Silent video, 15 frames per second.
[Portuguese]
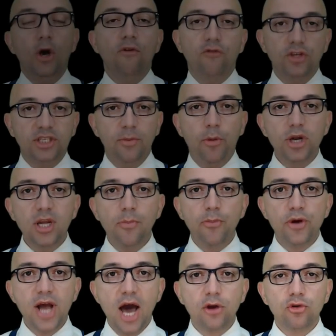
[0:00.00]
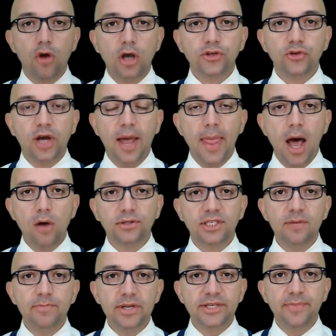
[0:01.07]
Você pode apoiar o nosso canal
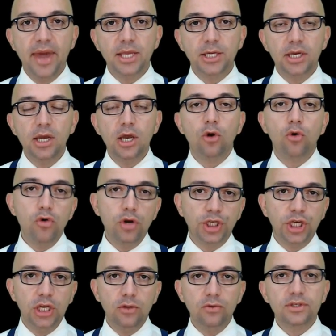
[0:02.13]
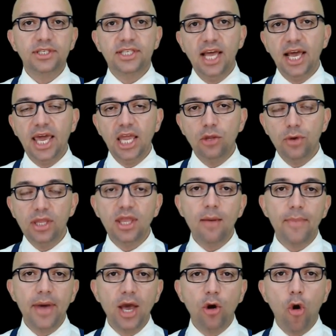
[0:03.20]
simplesmente curtindo, seguindo e
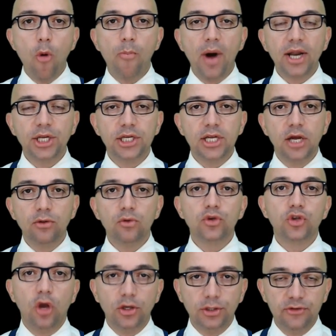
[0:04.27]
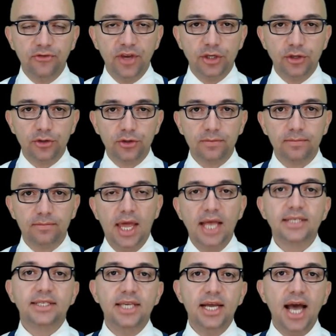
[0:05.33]
também compartilhando os nossos vídeos.
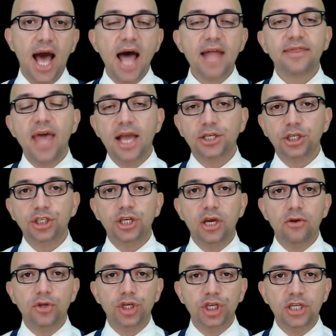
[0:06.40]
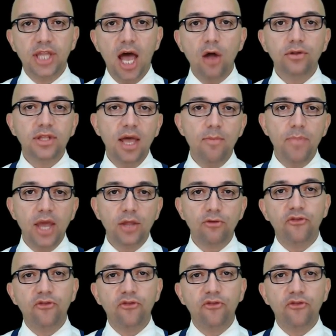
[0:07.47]
Siga a Dash Dinheiro Digital também no